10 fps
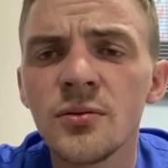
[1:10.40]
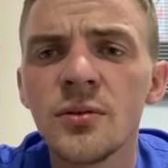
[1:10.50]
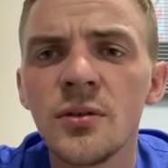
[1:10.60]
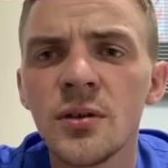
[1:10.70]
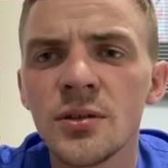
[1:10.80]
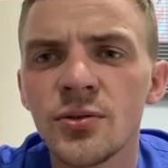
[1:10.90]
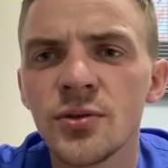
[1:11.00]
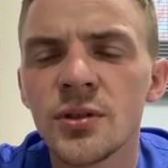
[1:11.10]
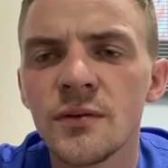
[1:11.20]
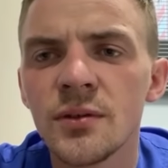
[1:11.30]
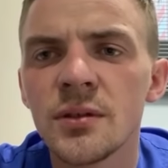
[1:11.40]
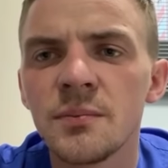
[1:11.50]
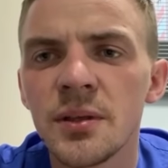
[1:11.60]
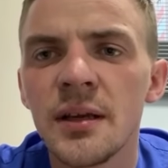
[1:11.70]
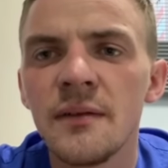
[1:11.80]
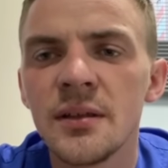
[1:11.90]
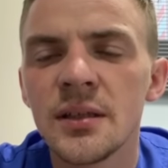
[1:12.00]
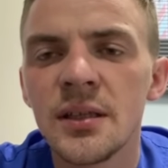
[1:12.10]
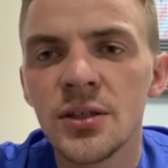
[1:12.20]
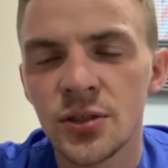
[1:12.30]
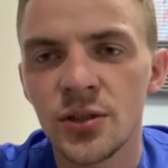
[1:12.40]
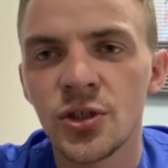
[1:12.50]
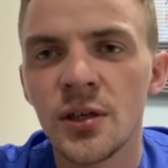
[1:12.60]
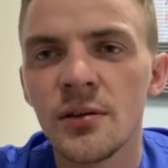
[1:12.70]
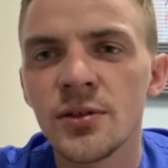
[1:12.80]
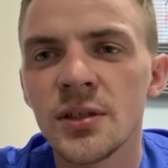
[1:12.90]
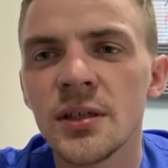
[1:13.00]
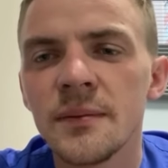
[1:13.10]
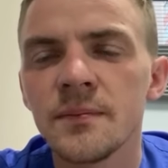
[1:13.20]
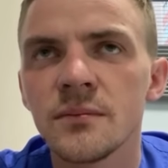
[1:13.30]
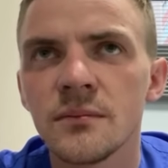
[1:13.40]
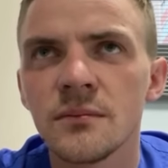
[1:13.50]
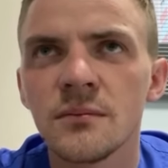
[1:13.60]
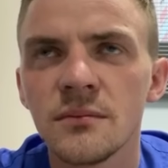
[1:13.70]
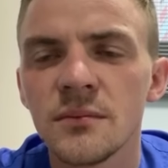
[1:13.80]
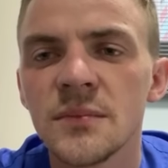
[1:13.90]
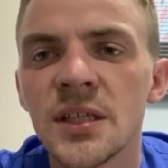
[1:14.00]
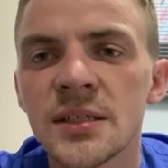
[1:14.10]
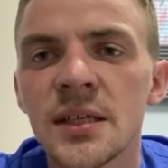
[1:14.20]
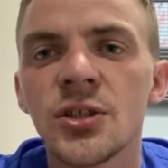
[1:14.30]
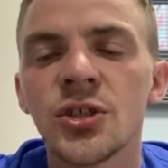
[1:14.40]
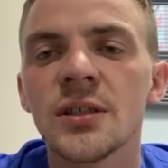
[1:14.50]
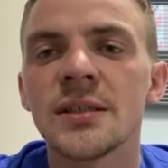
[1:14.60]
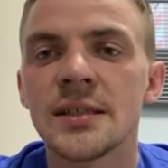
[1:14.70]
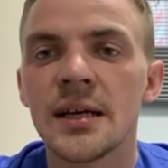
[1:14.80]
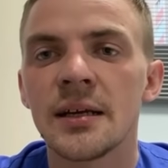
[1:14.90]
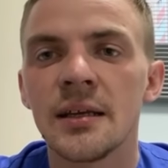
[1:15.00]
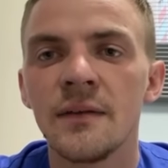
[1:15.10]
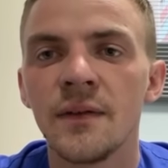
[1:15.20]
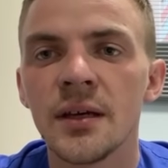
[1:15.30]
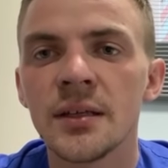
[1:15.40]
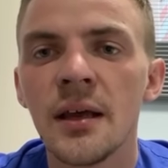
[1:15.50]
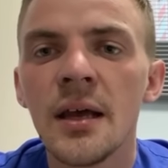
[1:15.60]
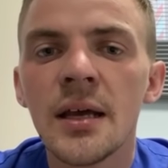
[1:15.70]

нее отсутствует половина нижней челюсти, достаточно старый дефект.